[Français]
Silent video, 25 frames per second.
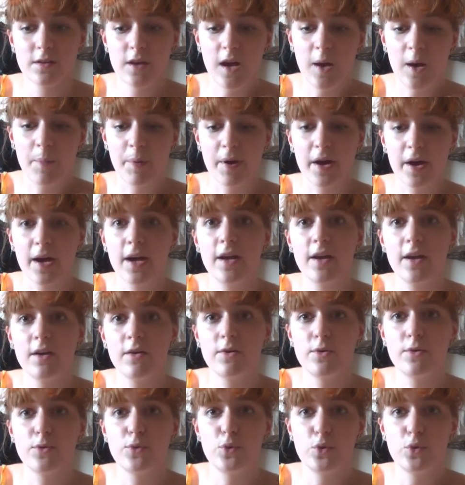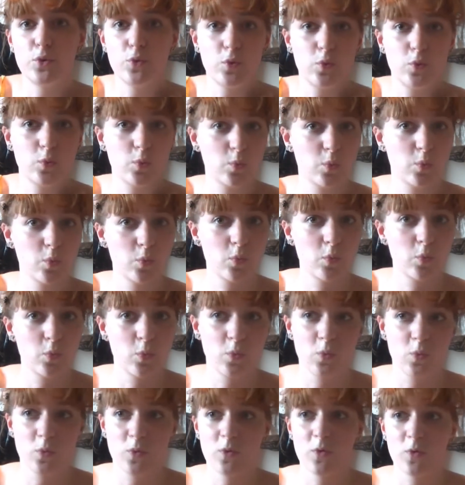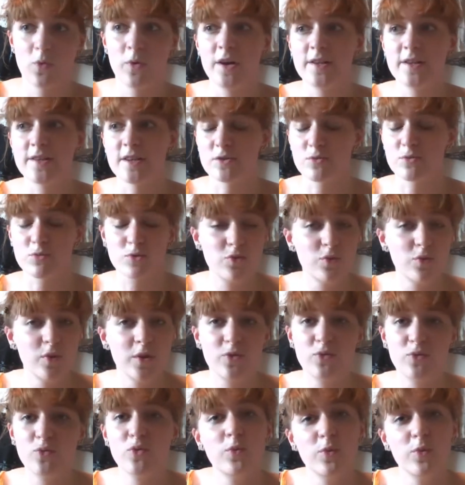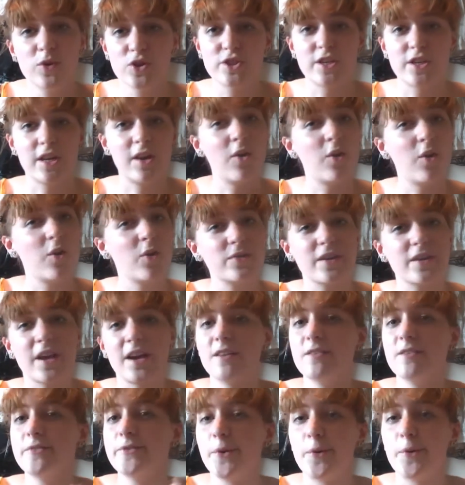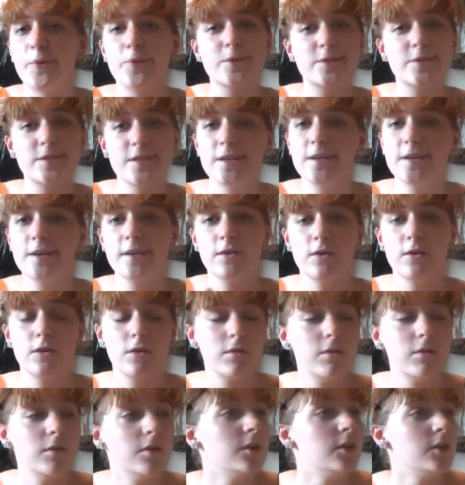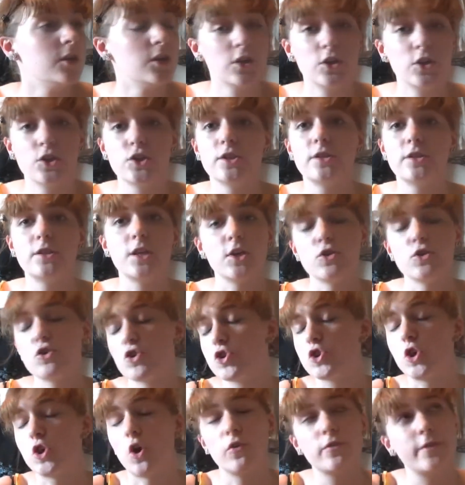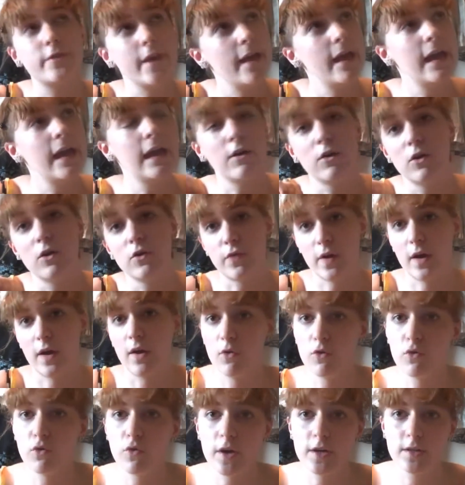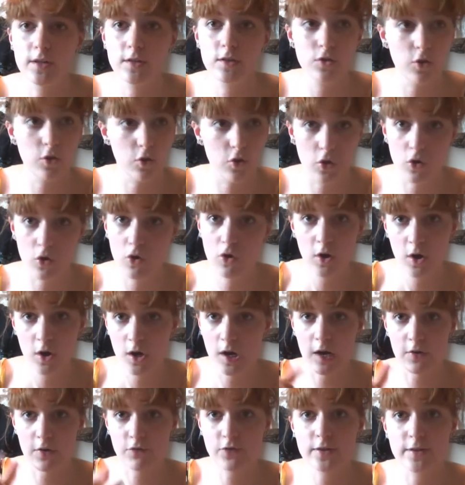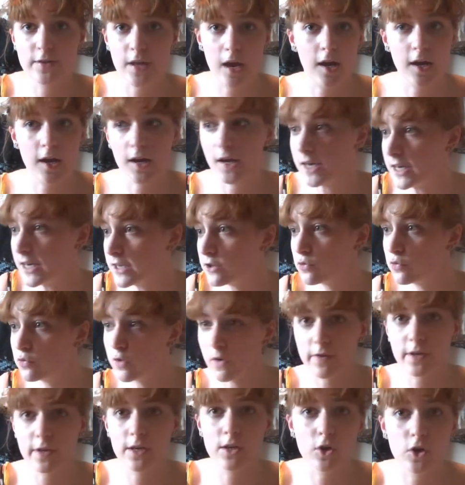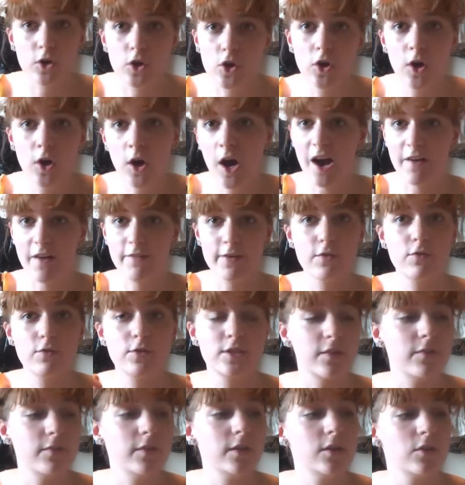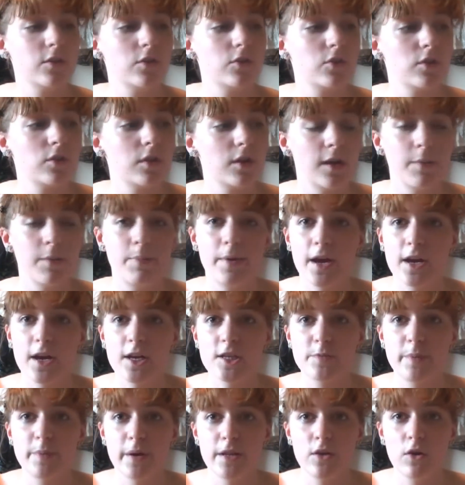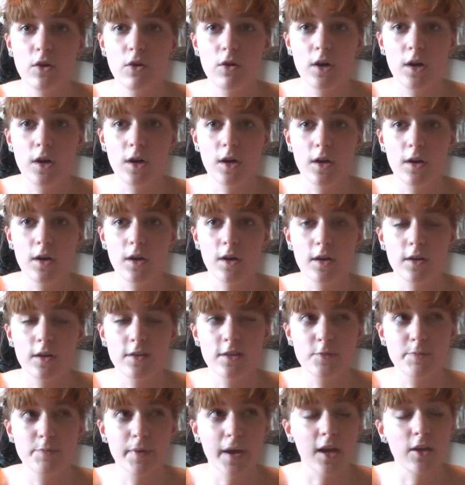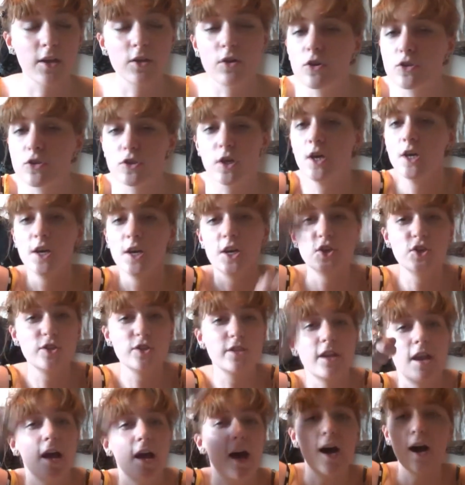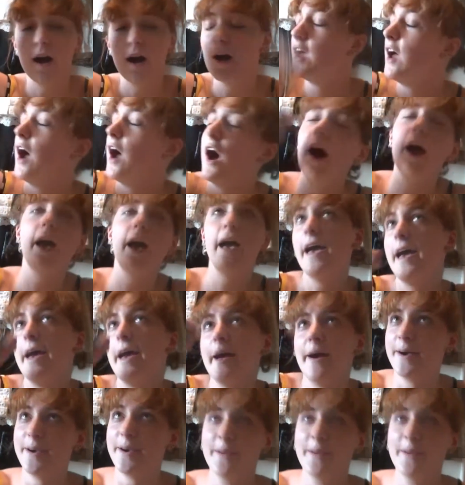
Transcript: après, euh, on les a soutenus et tout. Moi, j'étais là en train de danser. Euh, je chantais. Euh, enfin, on aurait dit la fille tarée et tout avec, avec vous savez, les bières espagnoles, la, Desperados. Et j'étais là, ouais,